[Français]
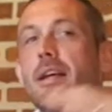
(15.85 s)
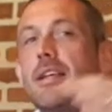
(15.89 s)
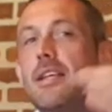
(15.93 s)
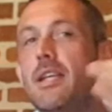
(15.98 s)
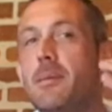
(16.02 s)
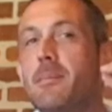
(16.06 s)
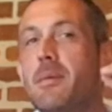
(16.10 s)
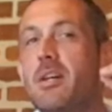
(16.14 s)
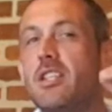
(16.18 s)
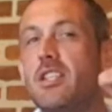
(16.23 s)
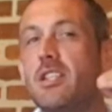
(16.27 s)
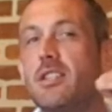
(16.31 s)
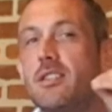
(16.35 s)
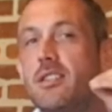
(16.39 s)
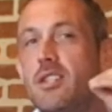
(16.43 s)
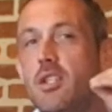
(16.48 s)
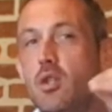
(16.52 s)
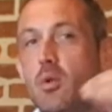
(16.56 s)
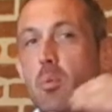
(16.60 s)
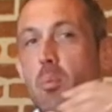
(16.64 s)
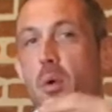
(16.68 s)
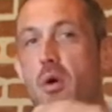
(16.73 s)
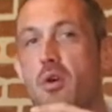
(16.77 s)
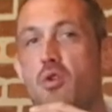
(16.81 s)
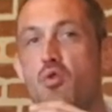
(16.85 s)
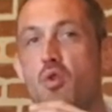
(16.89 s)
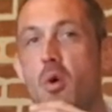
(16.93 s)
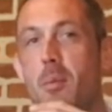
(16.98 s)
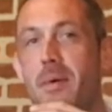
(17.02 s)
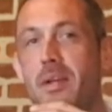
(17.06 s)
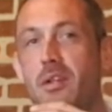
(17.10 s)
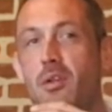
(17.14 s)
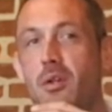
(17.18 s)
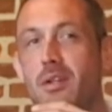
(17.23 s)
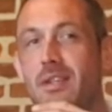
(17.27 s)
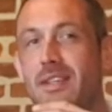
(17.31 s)
Imagine si tu peux un jour
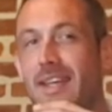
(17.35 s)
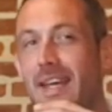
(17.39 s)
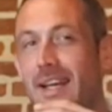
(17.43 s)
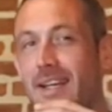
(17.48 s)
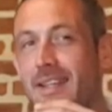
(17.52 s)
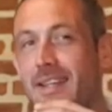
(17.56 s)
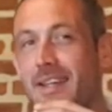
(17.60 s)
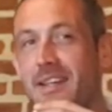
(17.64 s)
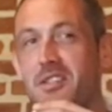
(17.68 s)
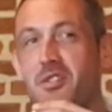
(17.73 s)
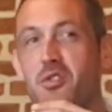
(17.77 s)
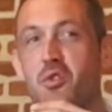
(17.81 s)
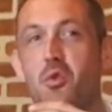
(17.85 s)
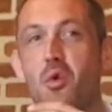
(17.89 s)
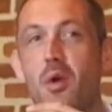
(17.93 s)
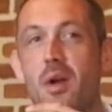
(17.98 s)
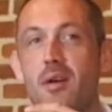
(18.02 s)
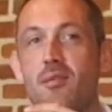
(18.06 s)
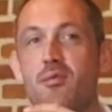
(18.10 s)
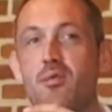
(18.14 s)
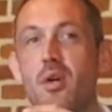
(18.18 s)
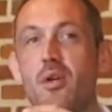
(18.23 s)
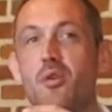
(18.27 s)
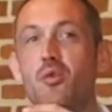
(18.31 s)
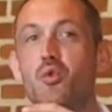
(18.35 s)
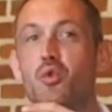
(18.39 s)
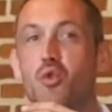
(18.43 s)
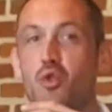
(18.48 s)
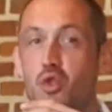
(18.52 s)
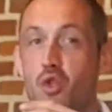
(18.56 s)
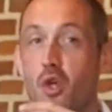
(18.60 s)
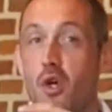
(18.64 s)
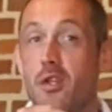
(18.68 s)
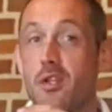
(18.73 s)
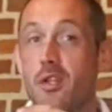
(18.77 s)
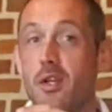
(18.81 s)
mettre quelqu'un sur la voie du
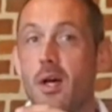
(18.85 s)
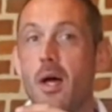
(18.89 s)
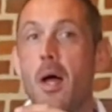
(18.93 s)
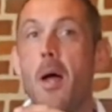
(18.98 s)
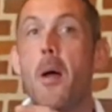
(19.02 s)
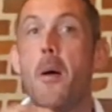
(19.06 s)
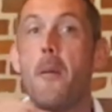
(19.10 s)
jeûne